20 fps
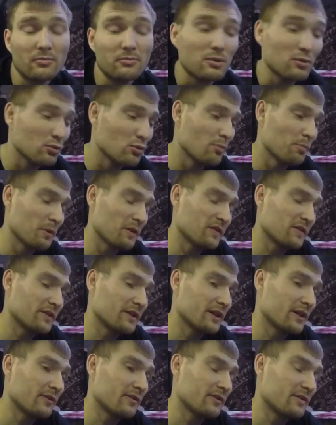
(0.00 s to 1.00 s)
Могу
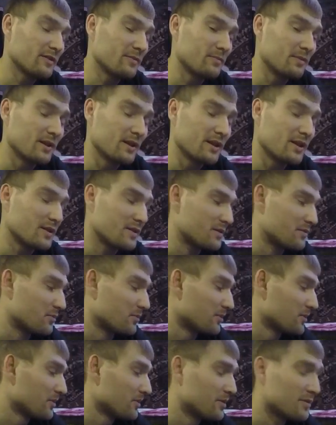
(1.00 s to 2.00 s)
поздравить себя
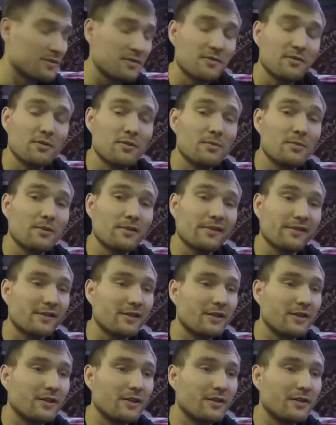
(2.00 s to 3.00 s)
сегодня с днем
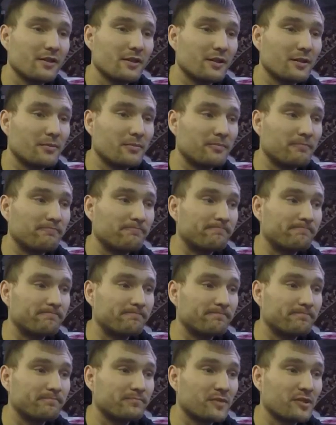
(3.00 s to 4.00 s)
рождения.
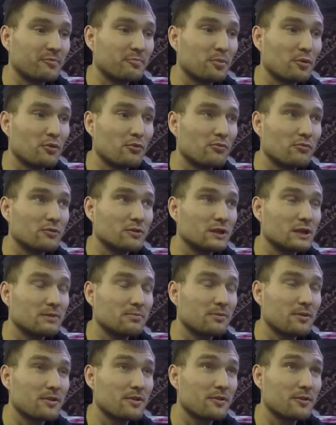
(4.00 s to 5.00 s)

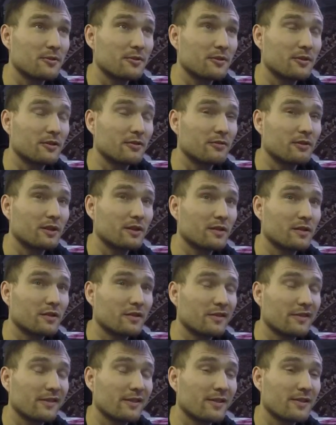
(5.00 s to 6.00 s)
Вспомнилось мне сегодня
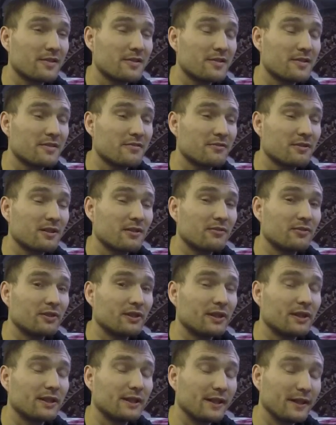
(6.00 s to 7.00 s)
26
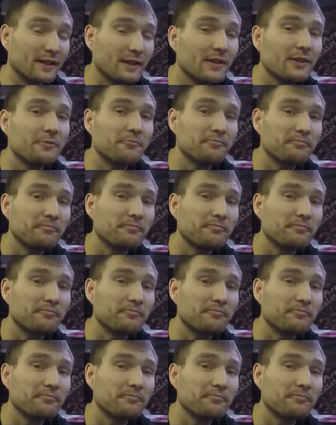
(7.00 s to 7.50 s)
славных лет.